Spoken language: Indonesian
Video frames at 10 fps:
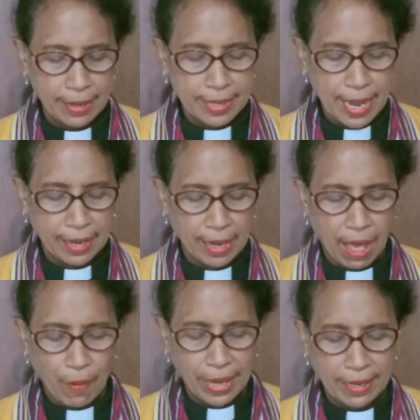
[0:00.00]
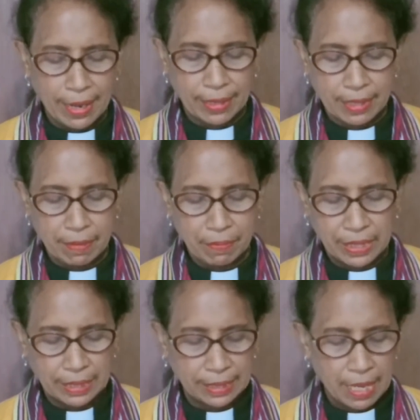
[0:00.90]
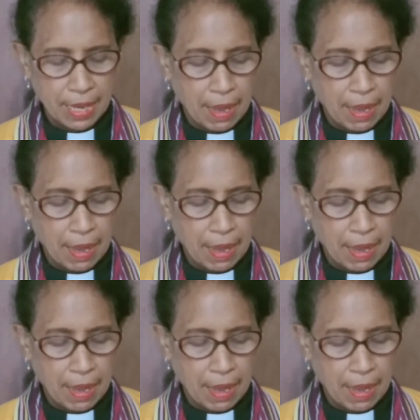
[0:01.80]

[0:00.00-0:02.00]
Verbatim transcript: dan lawanlah iblis,